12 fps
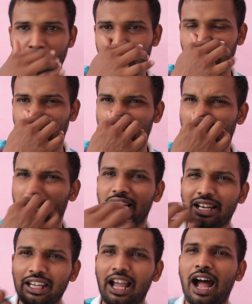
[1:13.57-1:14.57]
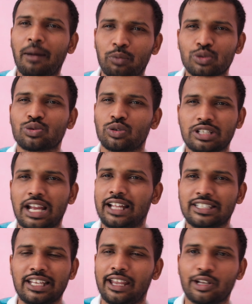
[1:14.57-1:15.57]
रेयरली आप उसको शायद
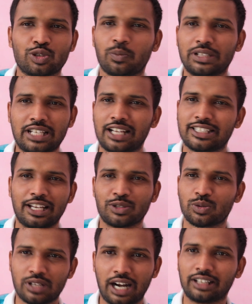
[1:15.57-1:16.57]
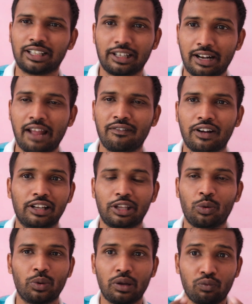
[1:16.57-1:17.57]
से 150 160 तक ड्राइव करते
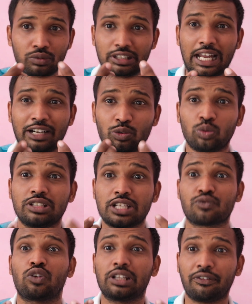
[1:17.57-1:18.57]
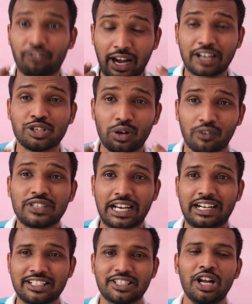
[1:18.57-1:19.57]
होंगे दैट टू जस्ट फॉर द फ्रैक्शन ऑफ
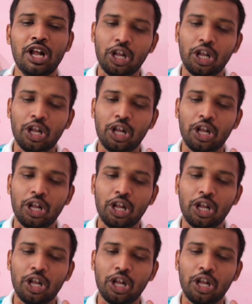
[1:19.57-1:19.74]
सेकेंड्स